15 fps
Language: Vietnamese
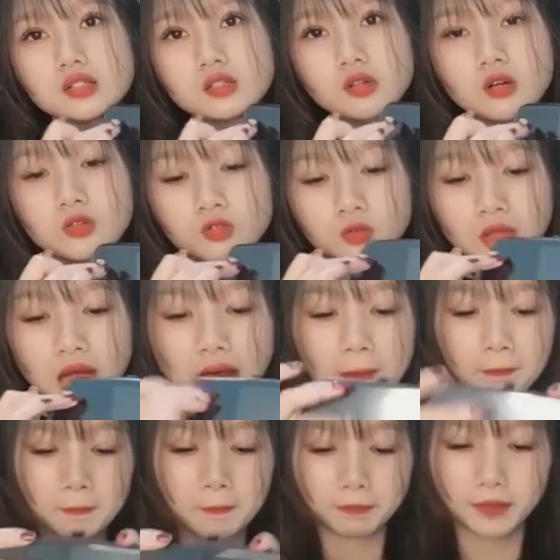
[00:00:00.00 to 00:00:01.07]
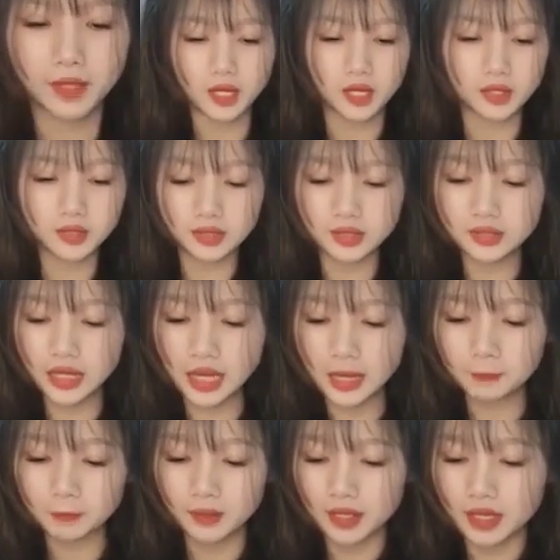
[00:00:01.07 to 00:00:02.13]
gương chiếu hậu chúng ta đó, được chưa
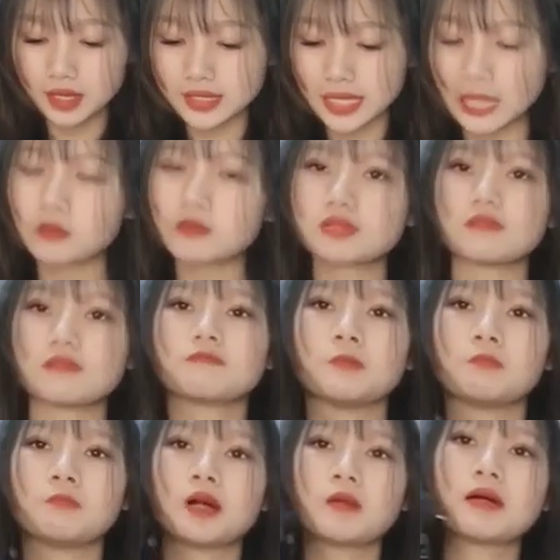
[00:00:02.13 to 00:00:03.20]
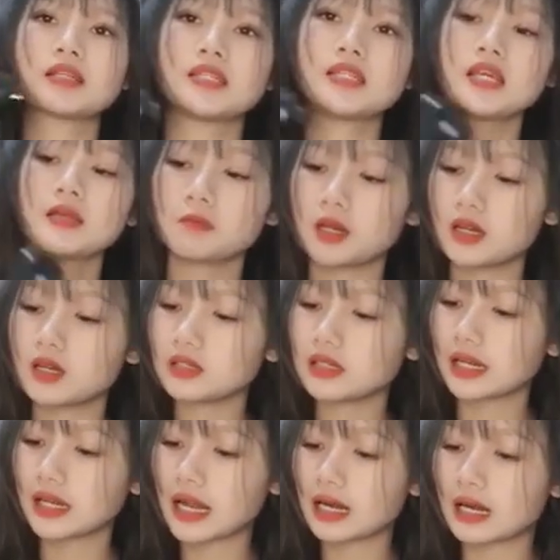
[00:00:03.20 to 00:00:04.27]
ạ à, giá của sản phẩm M39X
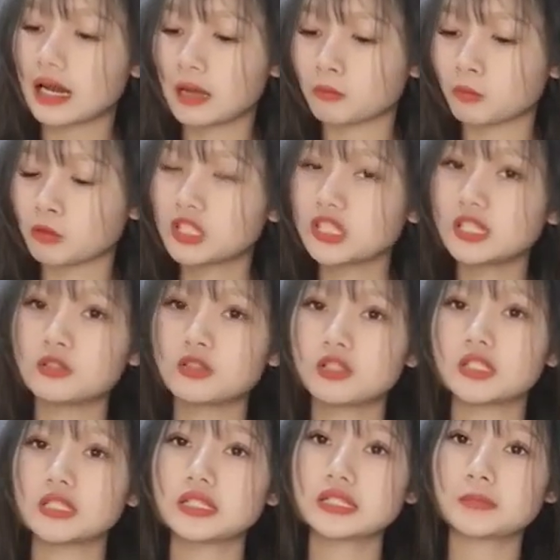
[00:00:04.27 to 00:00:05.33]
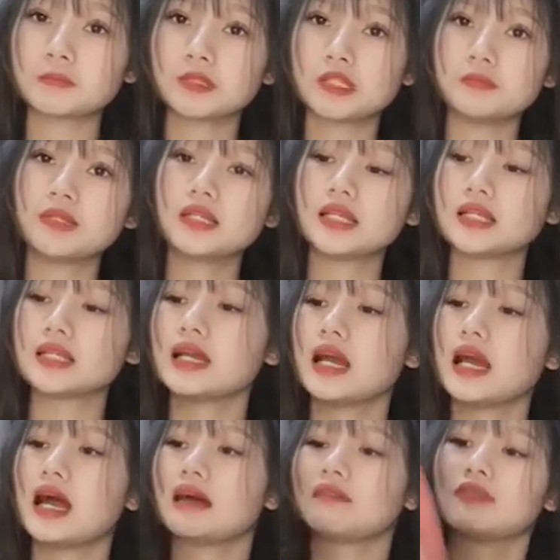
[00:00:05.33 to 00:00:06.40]
Plus này đang là 4 triệu 990 nghìn
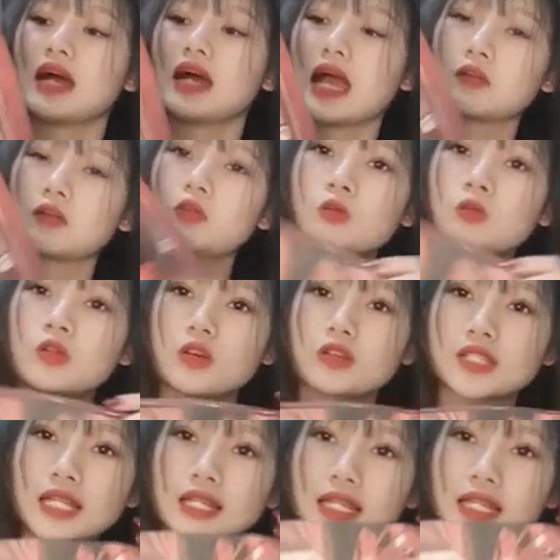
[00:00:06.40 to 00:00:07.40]
à, và hàng luôn luôn có